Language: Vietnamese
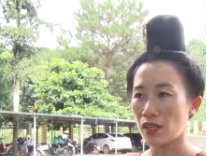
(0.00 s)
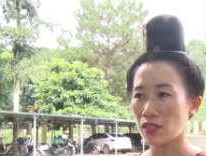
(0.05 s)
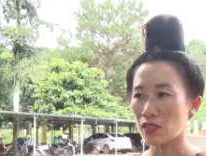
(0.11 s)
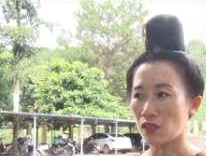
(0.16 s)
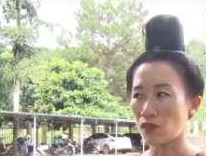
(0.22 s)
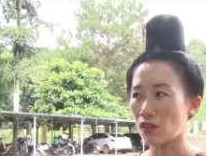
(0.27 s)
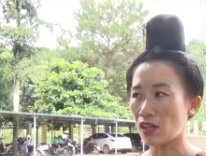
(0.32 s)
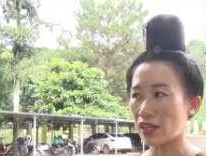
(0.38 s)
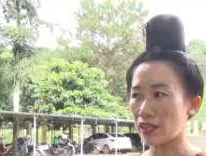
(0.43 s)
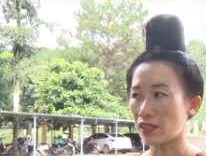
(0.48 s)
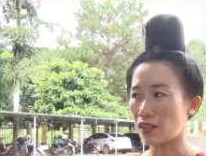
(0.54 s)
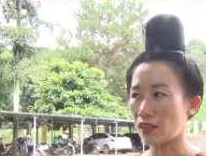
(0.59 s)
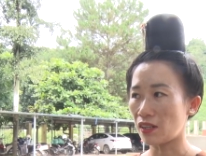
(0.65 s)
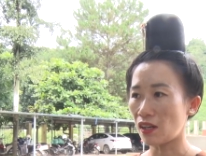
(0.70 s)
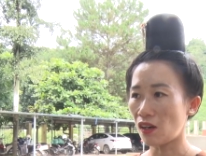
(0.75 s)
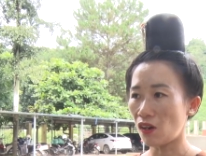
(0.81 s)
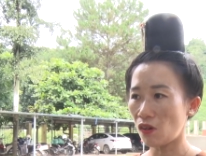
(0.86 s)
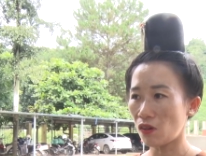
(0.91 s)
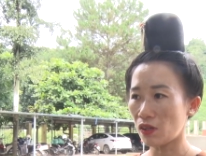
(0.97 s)
trong ngày
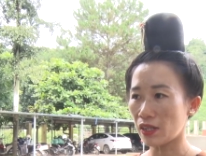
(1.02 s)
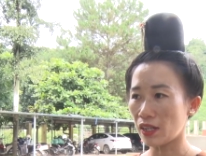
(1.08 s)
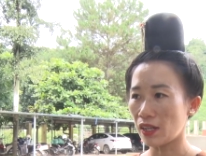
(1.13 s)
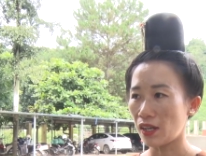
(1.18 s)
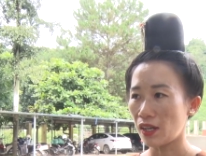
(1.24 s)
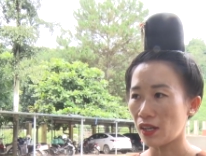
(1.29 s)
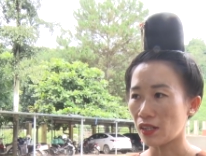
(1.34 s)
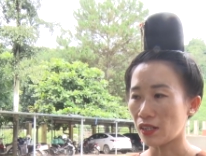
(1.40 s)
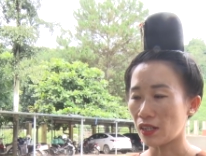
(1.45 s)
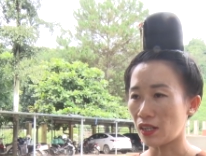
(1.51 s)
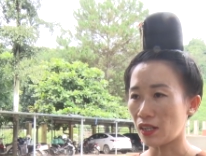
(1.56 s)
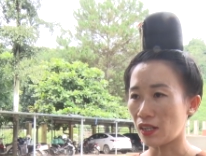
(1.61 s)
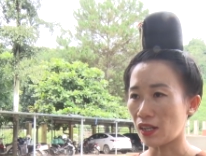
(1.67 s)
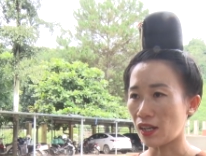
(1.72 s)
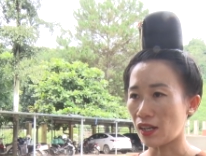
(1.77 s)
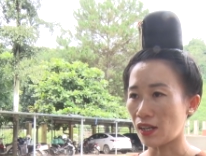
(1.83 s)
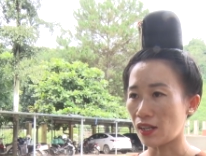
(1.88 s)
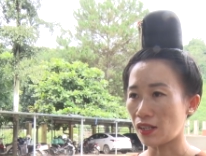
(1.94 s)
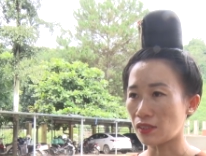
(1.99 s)
cưới hỏi
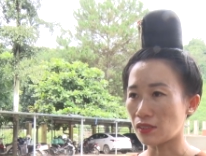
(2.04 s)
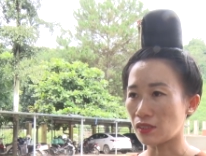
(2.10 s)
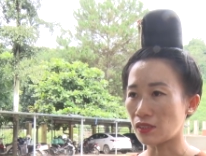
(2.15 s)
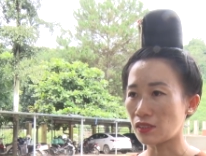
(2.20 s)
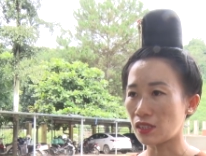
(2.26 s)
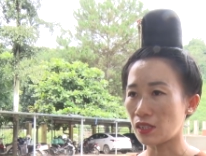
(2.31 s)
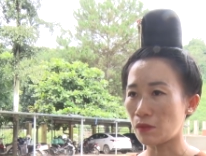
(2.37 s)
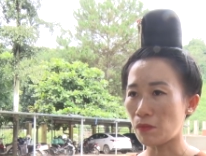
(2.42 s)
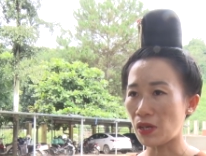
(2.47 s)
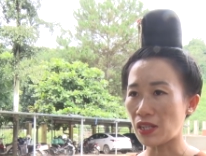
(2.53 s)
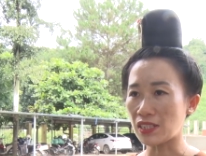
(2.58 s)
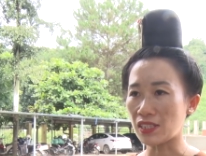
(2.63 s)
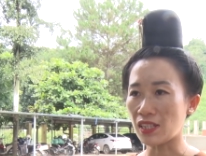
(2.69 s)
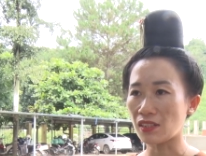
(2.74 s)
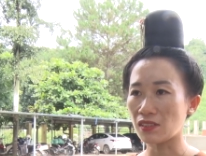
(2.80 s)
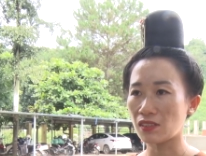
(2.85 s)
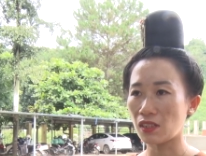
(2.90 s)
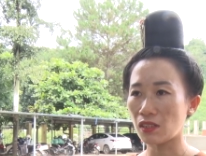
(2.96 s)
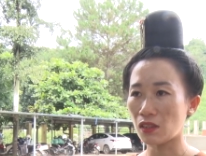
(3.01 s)
để giữ gìn bản
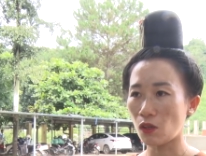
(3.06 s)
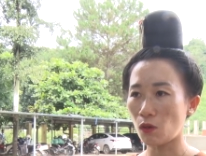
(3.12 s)
sắc dân